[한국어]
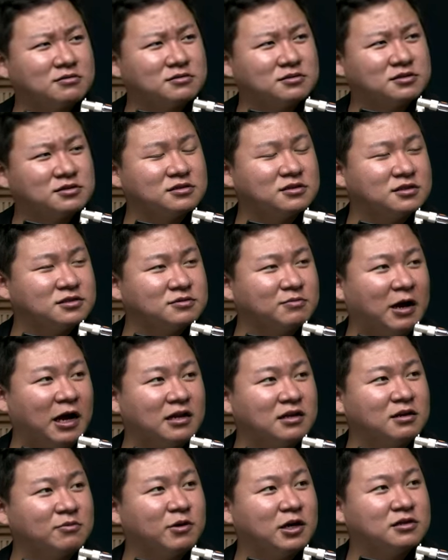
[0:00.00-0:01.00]
스트레스
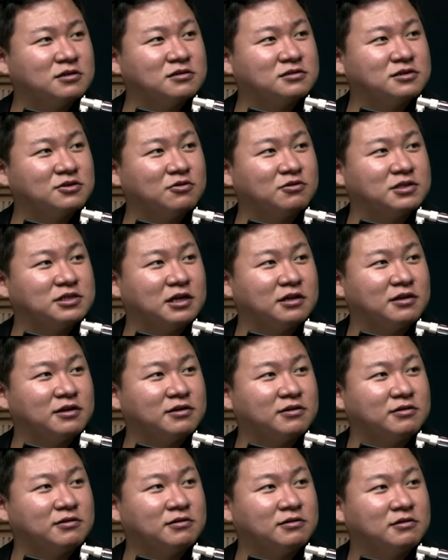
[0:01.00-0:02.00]
많이 받을
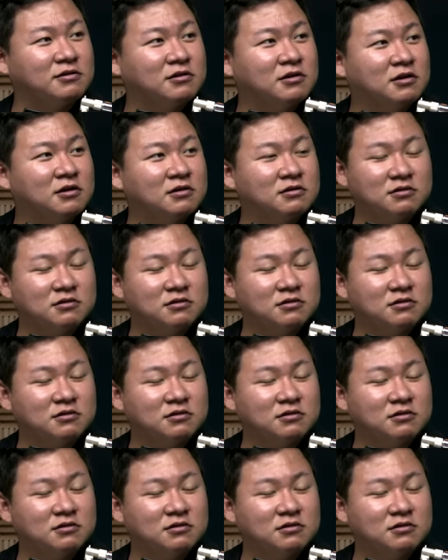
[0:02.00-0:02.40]
지역이잖아요. 그렇죠.